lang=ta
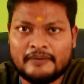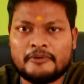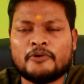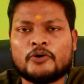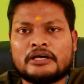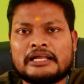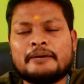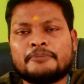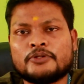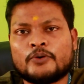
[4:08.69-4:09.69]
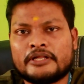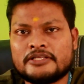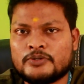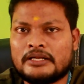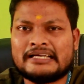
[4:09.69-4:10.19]
அப்டமலோட கிராம்ப் வந்து
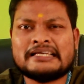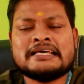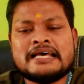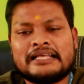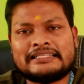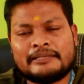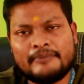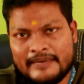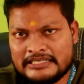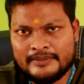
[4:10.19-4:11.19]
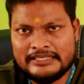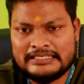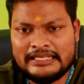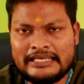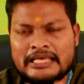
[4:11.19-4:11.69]
குறையுன்னு சொல்கிறாங்க அந்த டைமில் மேக்ஸிமம்
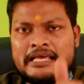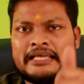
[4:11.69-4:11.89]
ரெஸ்ட்ல இருங்க